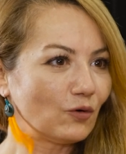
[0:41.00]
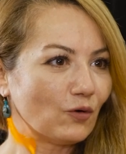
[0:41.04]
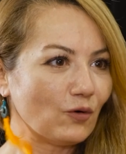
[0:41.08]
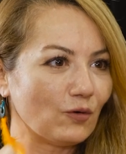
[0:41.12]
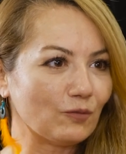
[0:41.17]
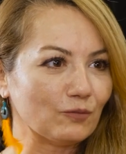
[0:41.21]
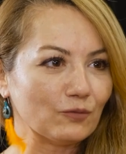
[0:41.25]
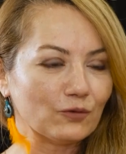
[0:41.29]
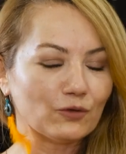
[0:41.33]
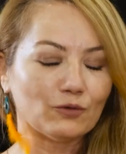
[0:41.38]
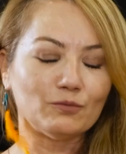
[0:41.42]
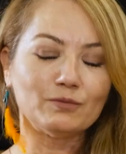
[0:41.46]

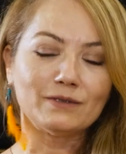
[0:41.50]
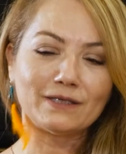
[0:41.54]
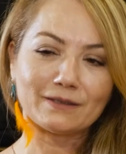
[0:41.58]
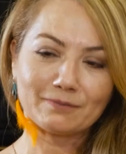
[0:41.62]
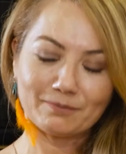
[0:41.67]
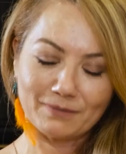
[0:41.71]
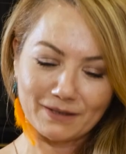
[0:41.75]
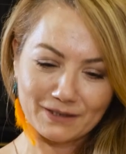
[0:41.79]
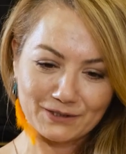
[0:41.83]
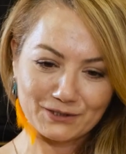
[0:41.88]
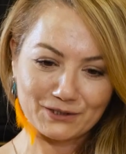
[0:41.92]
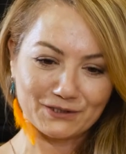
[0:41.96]
doğumluyum.
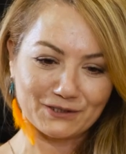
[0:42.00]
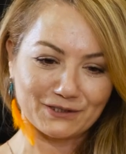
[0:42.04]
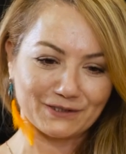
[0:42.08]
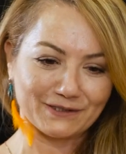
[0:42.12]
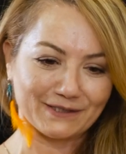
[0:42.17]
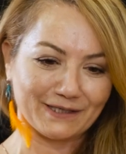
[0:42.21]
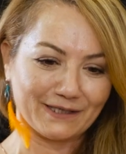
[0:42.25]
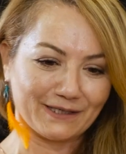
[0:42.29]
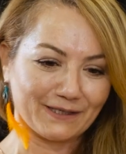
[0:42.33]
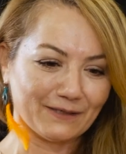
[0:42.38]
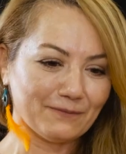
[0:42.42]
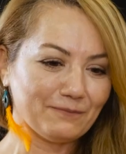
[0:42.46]
45
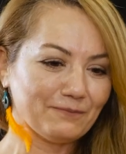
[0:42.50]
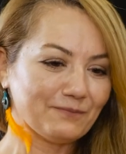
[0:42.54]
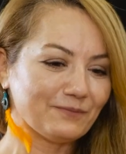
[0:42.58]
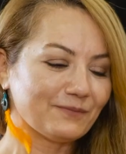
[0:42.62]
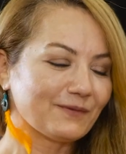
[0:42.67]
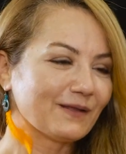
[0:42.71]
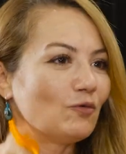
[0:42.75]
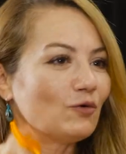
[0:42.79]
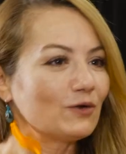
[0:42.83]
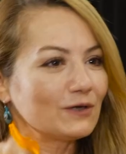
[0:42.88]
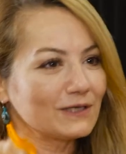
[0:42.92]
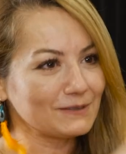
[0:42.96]
yaşındayım.
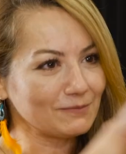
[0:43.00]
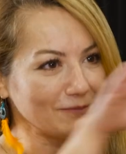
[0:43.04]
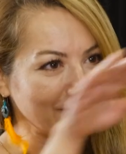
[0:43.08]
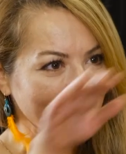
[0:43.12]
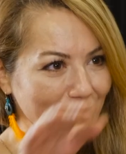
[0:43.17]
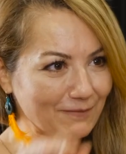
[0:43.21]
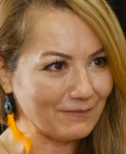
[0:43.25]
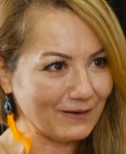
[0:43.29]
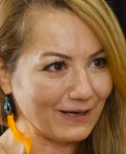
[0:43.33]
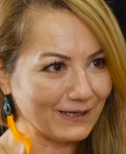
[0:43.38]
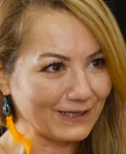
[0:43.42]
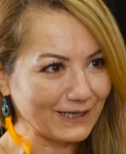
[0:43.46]
O kısmı
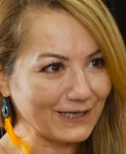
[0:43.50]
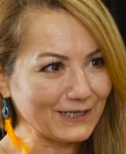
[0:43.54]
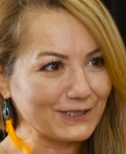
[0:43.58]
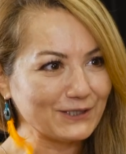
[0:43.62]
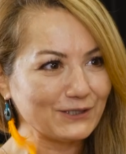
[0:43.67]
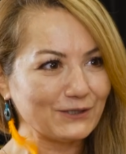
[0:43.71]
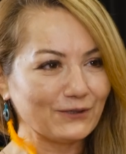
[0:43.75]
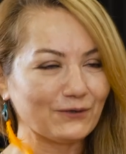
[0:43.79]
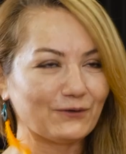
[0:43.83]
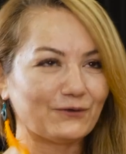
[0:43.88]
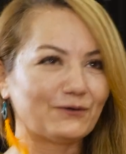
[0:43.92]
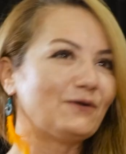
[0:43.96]
hemen
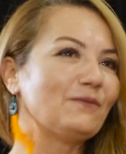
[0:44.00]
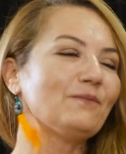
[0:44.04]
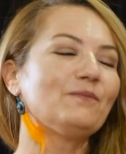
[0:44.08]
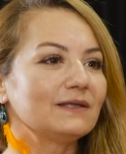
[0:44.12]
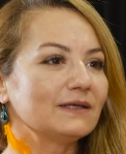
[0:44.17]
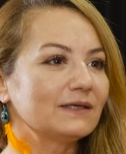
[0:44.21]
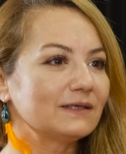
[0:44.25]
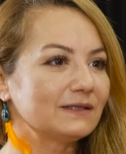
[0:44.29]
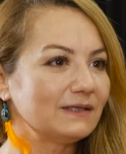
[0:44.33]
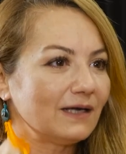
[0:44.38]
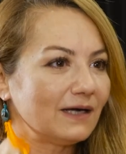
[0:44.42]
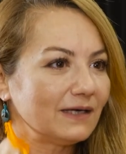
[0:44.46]
geçiyorum.
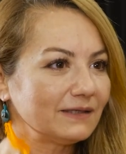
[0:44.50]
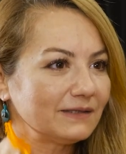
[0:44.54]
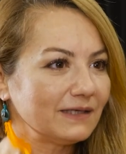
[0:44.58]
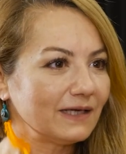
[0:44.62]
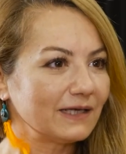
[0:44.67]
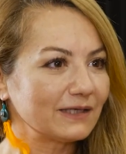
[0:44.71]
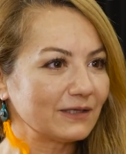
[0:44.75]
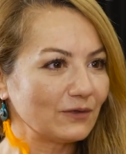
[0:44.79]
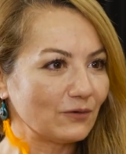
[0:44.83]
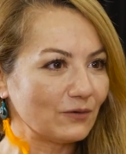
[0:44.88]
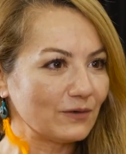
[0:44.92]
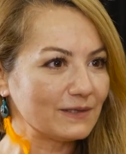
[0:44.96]
Gıda
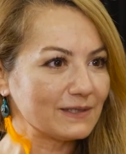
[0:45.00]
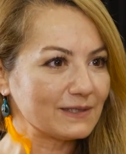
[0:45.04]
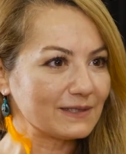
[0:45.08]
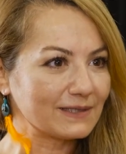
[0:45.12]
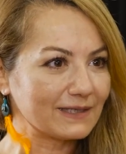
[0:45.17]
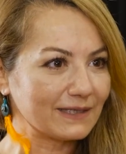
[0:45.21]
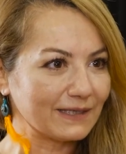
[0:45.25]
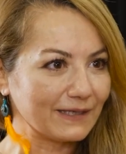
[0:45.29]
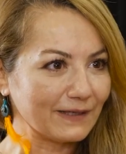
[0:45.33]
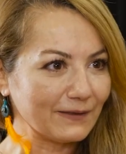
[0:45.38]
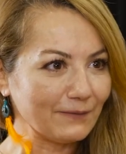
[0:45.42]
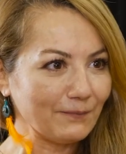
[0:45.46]

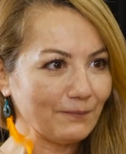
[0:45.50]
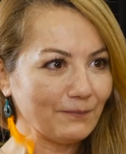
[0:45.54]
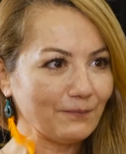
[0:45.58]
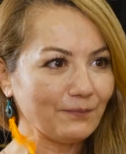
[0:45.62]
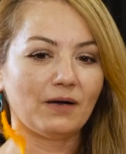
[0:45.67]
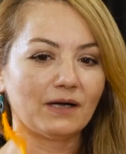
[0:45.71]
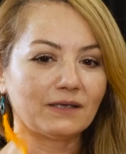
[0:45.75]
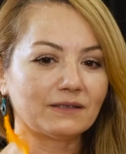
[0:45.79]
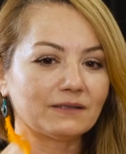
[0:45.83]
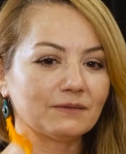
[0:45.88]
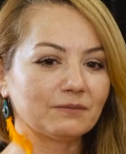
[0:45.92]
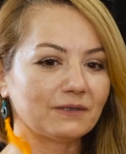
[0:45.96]
teknolojisiyim.
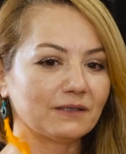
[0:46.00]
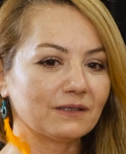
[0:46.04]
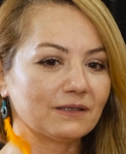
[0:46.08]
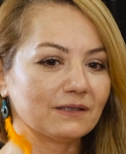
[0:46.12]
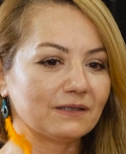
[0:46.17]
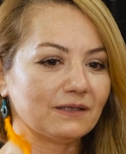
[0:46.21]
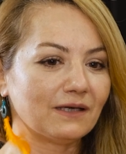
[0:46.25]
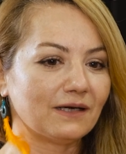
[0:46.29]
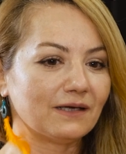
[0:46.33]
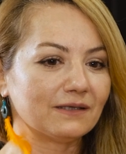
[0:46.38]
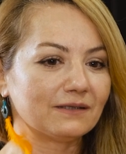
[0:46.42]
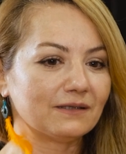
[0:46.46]
Baktım ki
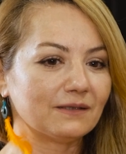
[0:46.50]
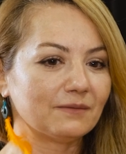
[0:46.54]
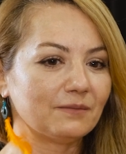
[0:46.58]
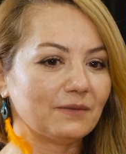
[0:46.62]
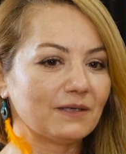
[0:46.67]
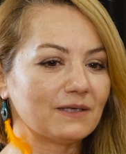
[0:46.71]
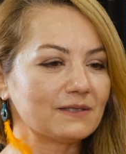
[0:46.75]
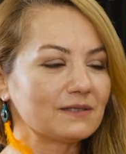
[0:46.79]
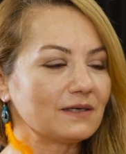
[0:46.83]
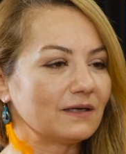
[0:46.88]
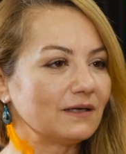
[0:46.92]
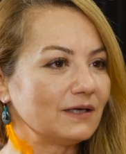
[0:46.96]
gıdada
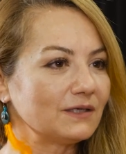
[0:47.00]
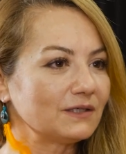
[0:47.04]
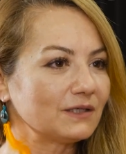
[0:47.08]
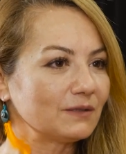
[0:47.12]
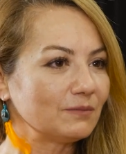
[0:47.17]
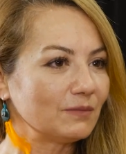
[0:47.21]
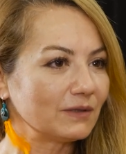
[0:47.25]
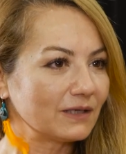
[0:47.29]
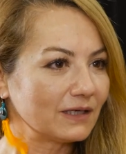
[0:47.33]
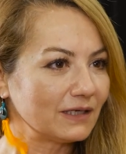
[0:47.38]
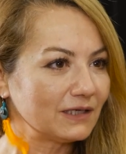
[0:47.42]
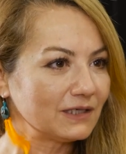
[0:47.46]
biraz
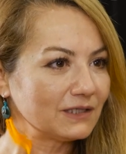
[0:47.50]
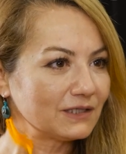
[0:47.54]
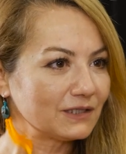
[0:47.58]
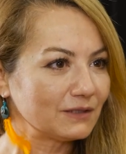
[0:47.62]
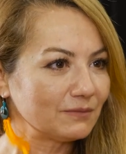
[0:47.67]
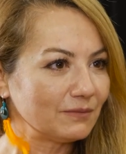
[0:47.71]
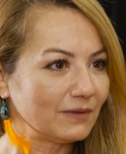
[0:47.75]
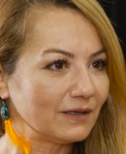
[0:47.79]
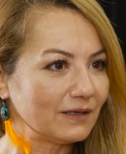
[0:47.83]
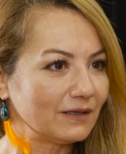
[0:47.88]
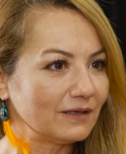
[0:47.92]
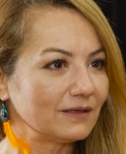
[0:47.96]
araştırma
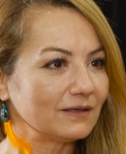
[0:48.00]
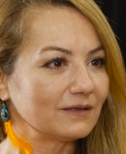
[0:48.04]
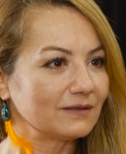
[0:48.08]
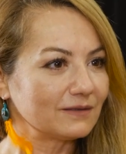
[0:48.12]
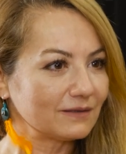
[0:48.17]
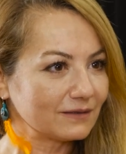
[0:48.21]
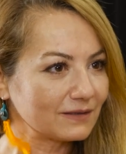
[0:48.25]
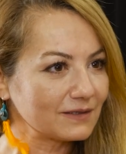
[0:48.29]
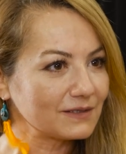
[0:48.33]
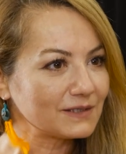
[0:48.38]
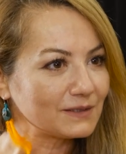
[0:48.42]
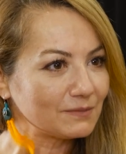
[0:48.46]
geliştirme
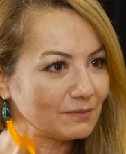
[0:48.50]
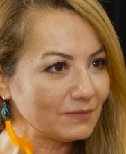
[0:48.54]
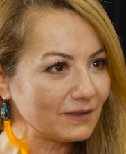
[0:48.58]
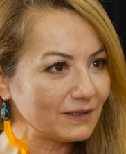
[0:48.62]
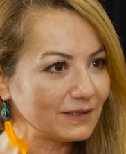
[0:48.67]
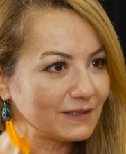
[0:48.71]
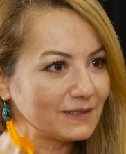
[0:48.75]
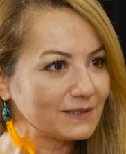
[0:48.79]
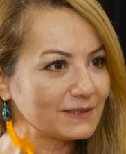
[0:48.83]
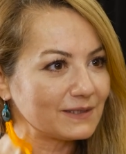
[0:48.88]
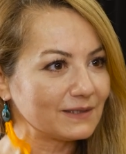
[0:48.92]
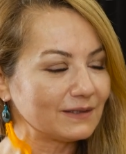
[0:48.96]

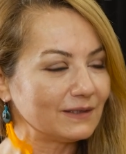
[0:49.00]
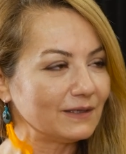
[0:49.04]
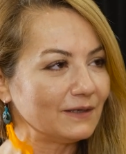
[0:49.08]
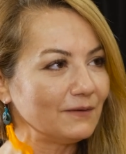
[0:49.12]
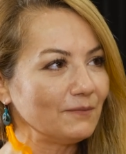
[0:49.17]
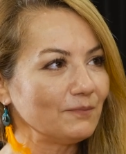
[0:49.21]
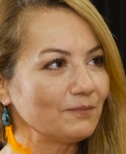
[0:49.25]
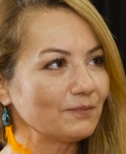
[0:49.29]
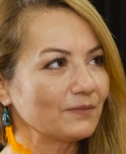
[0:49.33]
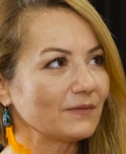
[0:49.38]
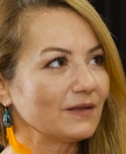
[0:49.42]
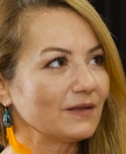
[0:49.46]
kısımları kısıtlı.